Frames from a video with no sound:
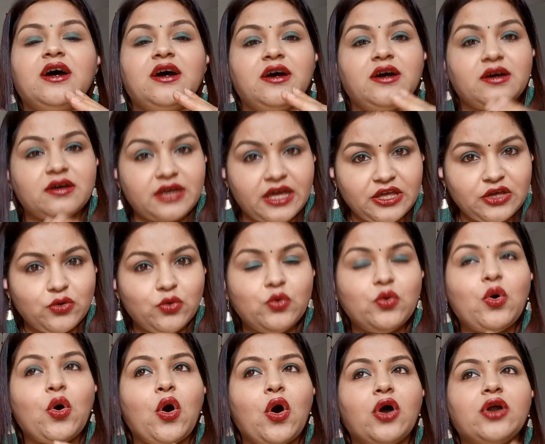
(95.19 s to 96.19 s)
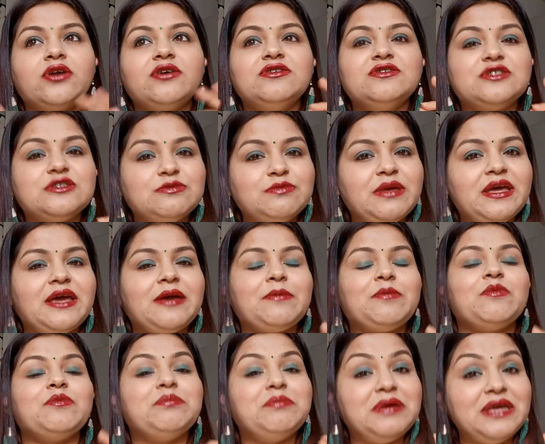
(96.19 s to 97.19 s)
गई हूँ और
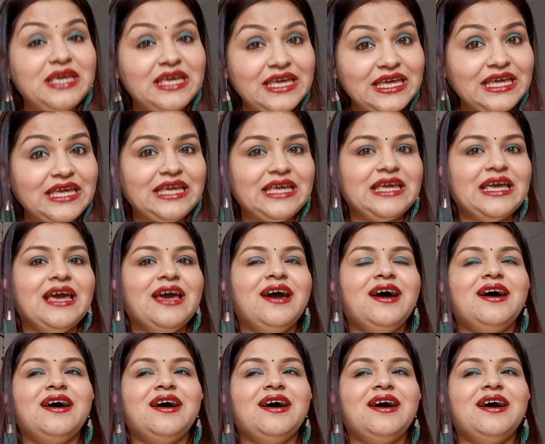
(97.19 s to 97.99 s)
उसमें भी